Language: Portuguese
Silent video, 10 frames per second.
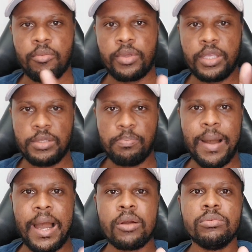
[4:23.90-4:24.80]
que ele
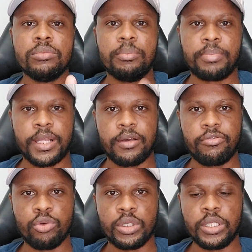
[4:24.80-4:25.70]
paga para
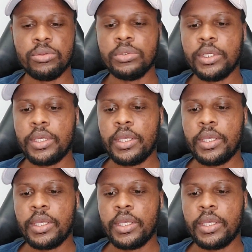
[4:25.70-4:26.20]
Fiorino,